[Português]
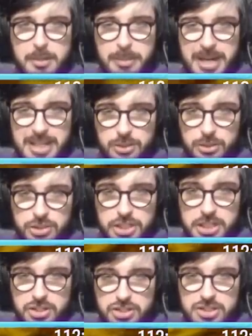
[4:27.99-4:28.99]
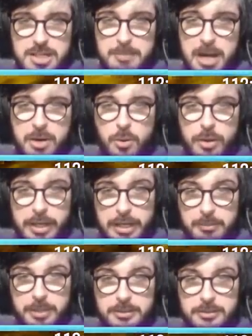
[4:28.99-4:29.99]
Parece outro jeito de dizer maconha,
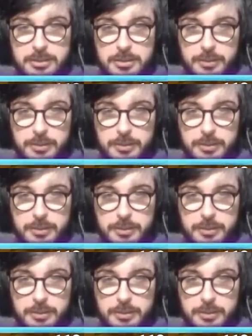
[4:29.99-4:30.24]
mano.